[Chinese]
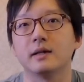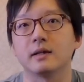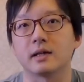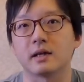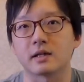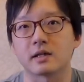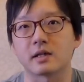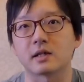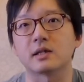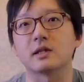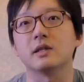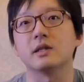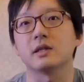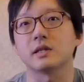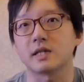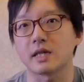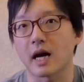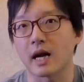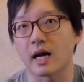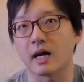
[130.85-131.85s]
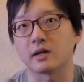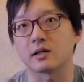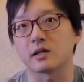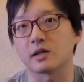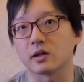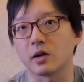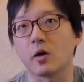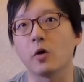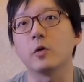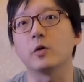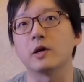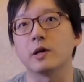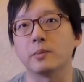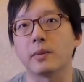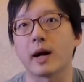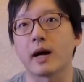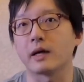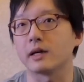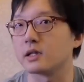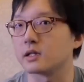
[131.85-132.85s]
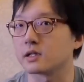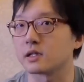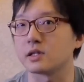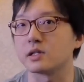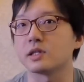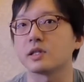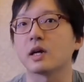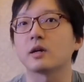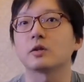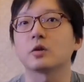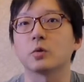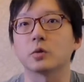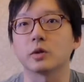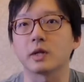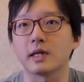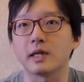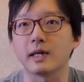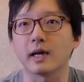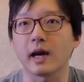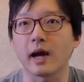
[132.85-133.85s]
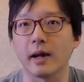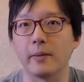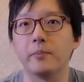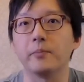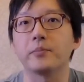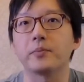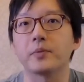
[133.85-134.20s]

那诗歌下两章的后一半也是相同的意涵。